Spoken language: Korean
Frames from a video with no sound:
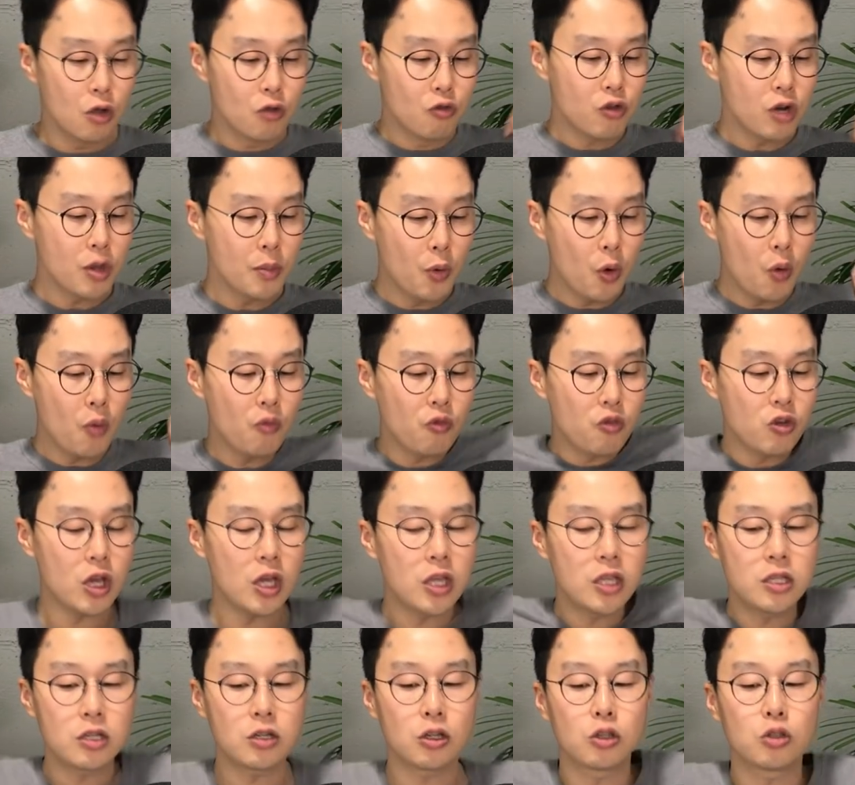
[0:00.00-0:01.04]
우리 몸 위에
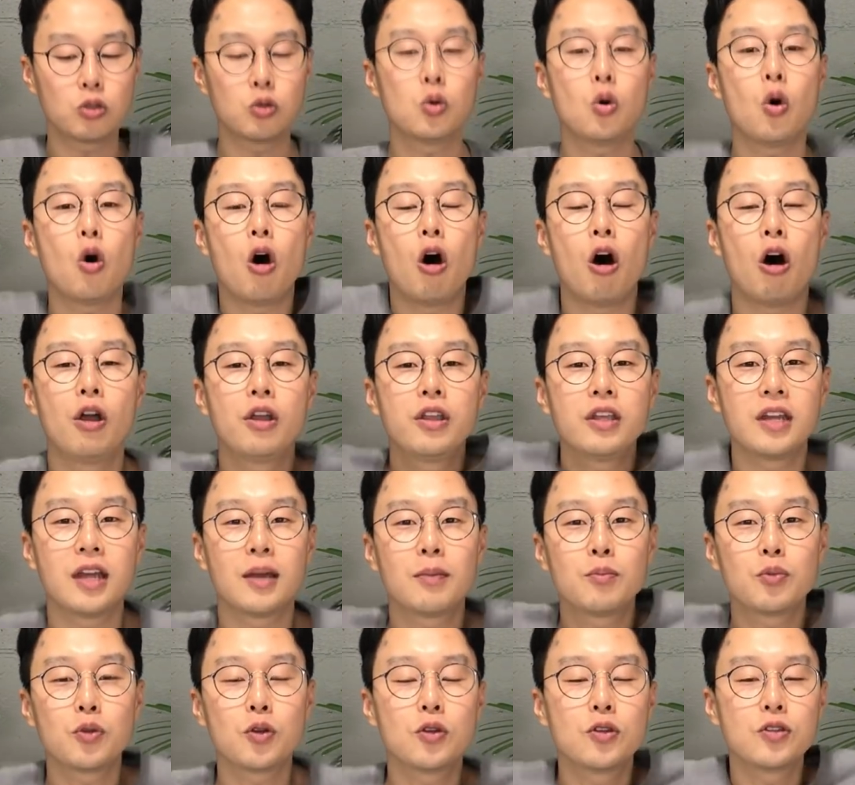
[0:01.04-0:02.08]
있는 것도
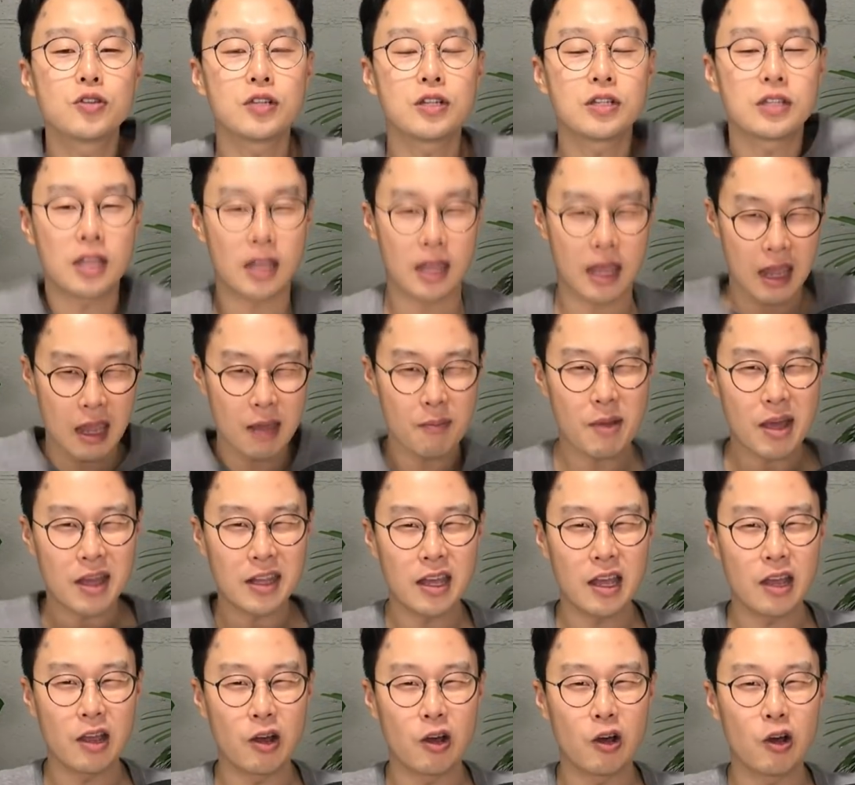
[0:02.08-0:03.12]
on이란 표현 쓸 때 되게
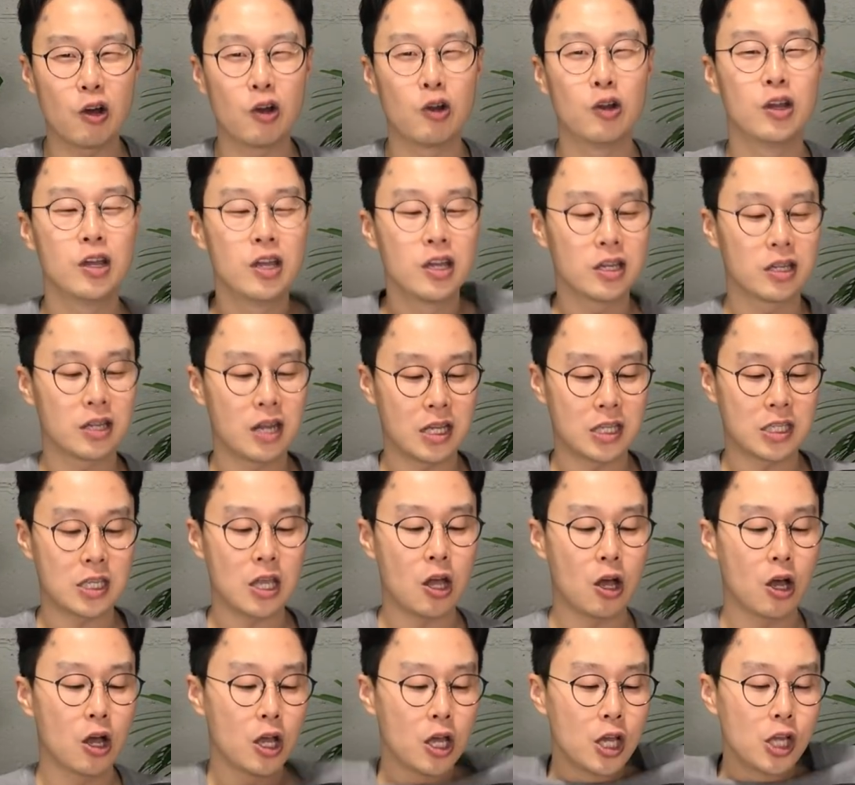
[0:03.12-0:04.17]
많아요.
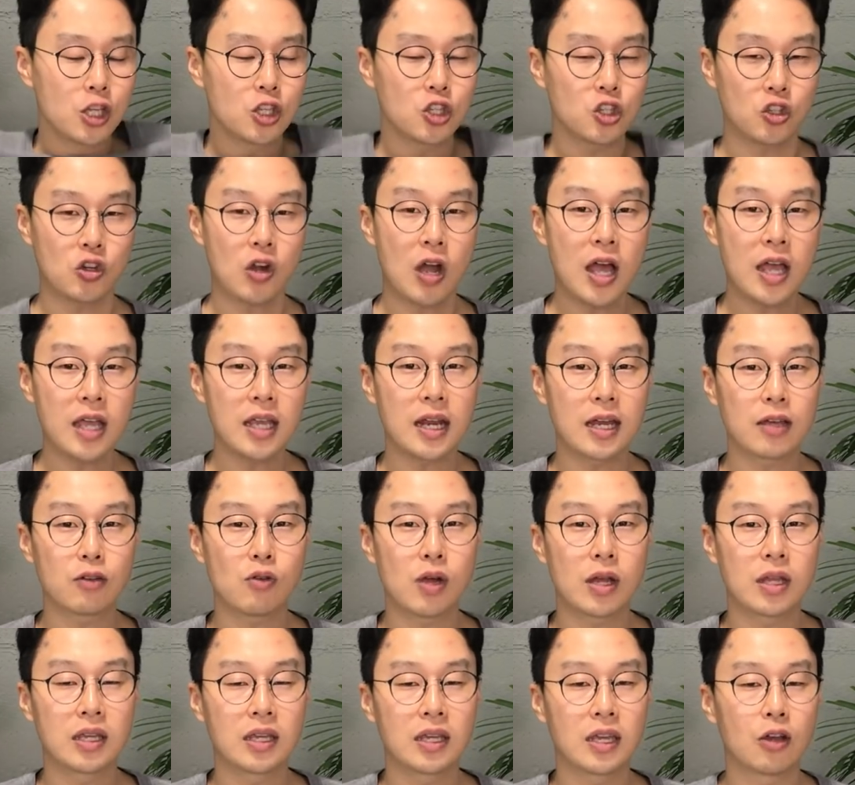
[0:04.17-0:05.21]
그래서
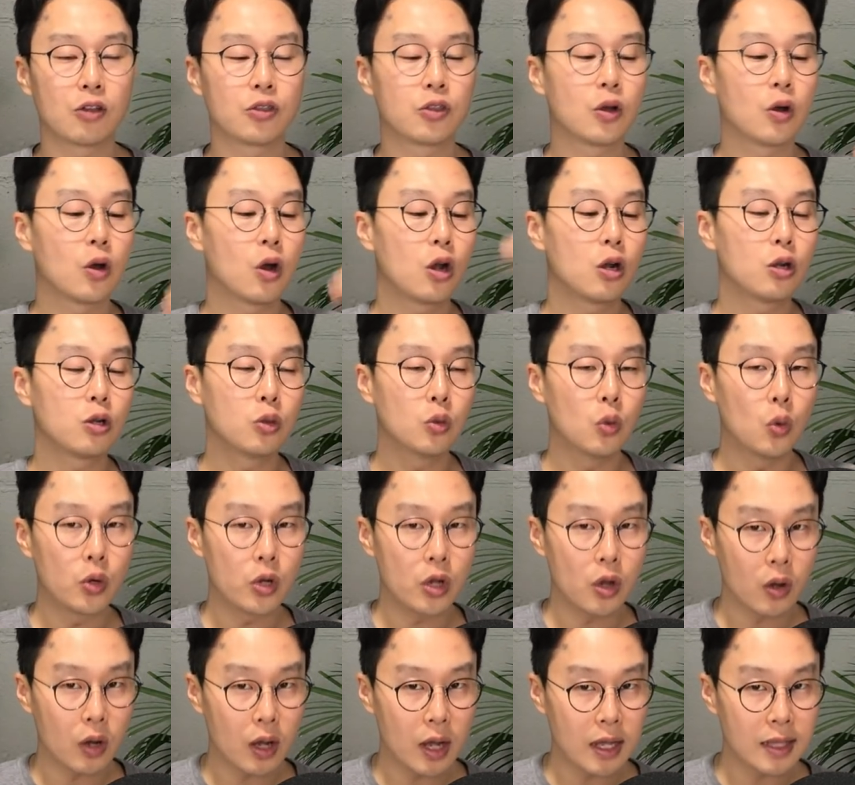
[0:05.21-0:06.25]
try라고 하는 게 어떤 걸
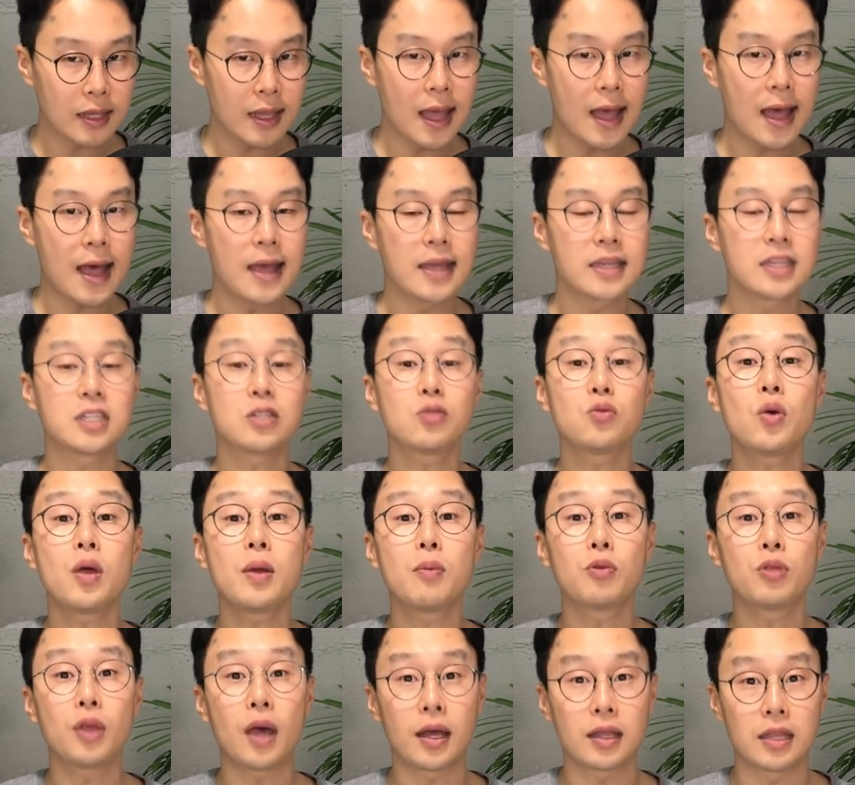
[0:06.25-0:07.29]
노력하다,
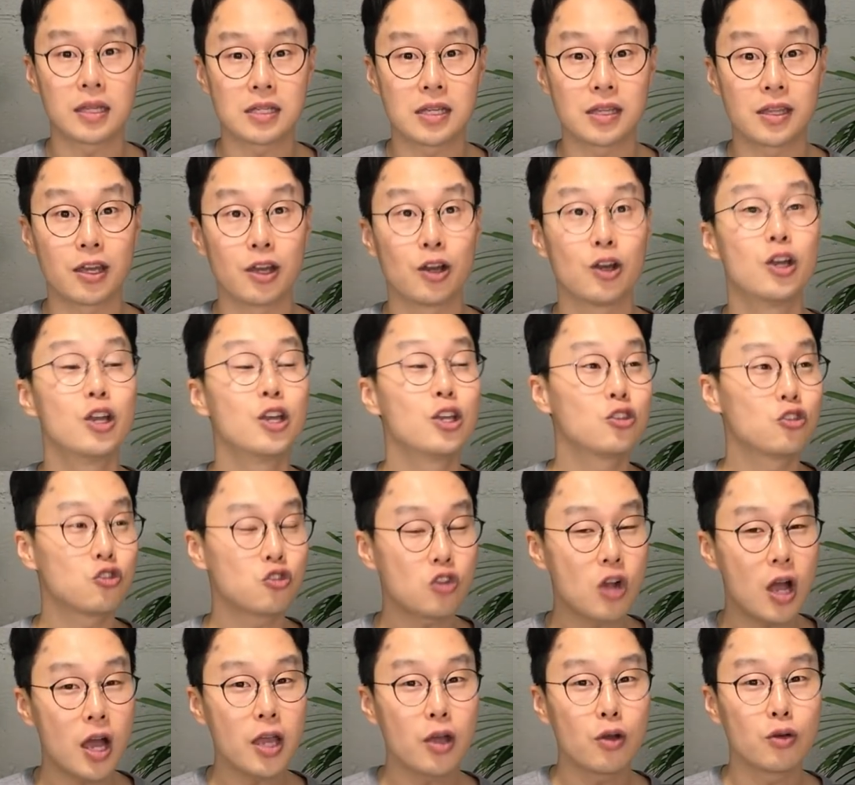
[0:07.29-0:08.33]
시도해보다가 되잖아요.
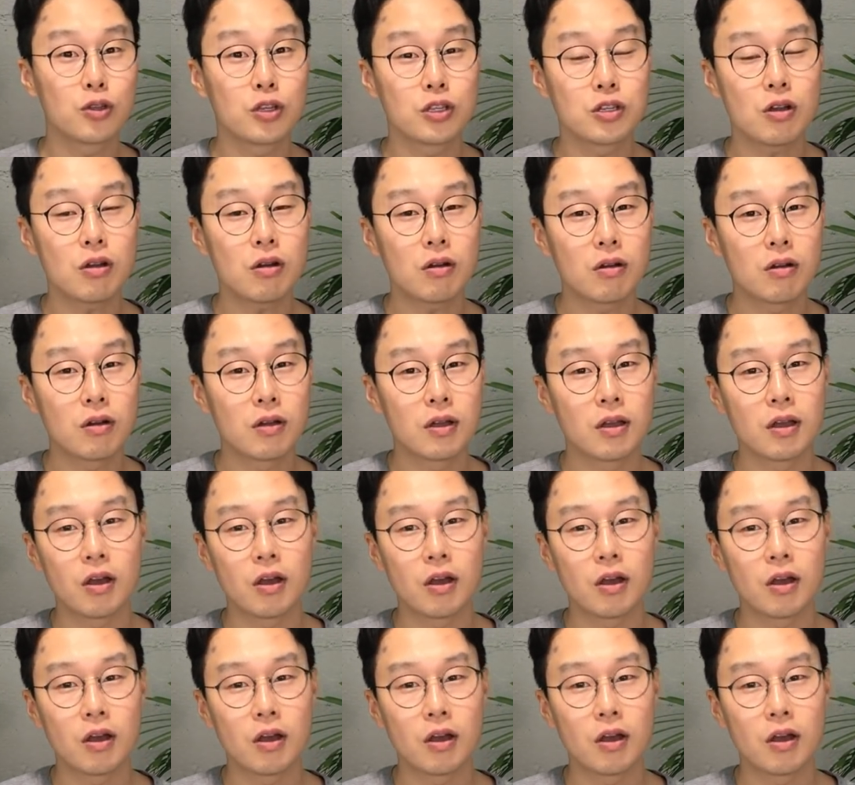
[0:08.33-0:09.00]
try on은요?